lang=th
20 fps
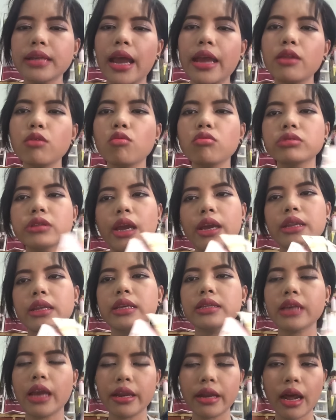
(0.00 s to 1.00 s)
ใช้นู่นใช้
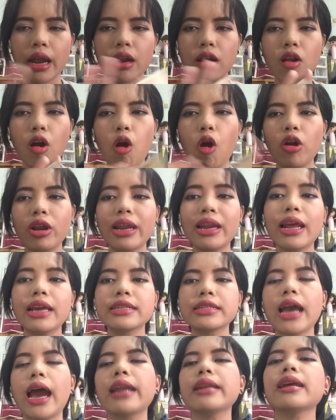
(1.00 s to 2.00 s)
นี่ใช้นั่นรอห
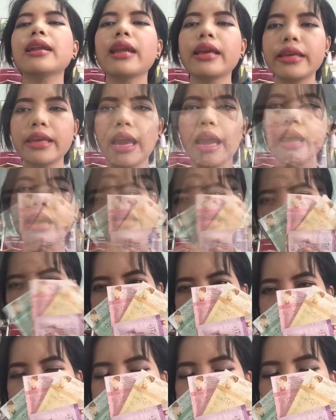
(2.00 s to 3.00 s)
ลาย ๆ ชั้นอะไรเงี้ยแบบ
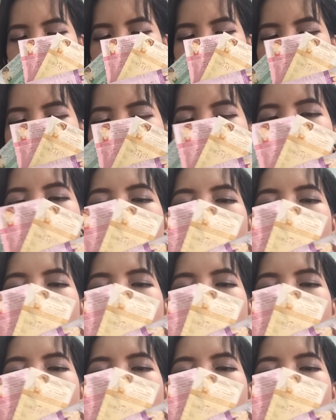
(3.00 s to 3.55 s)
นี้นั่นเอง